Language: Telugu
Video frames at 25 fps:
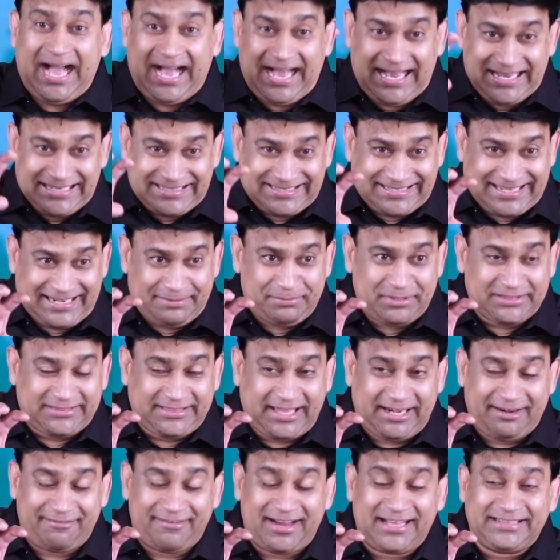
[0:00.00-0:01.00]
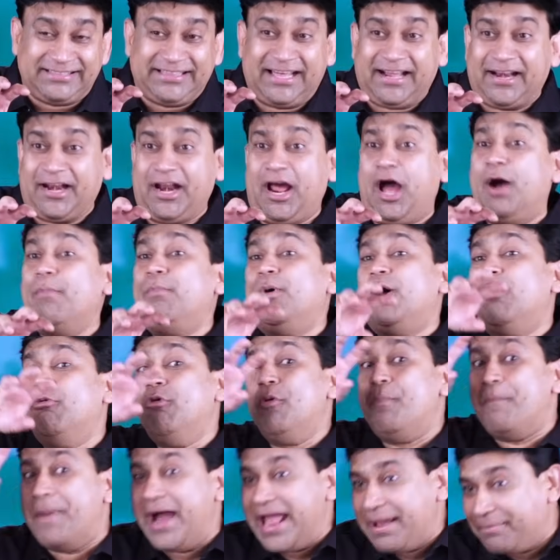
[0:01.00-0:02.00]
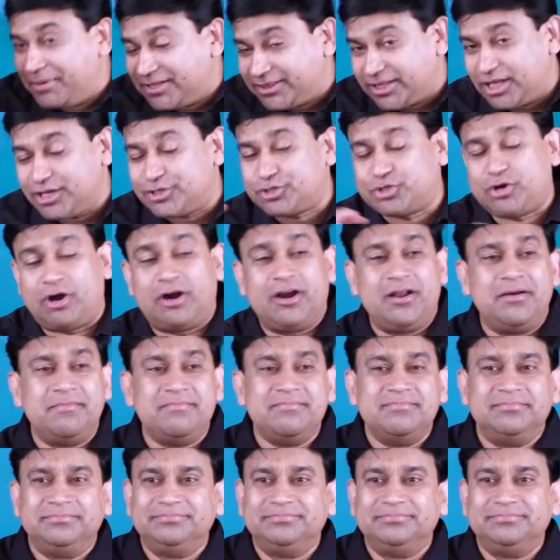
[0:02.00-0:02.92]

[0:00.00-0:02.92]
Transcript: ఆ శ్రమ తర్వాత రాబో మహిమ తెలుసుకోవడం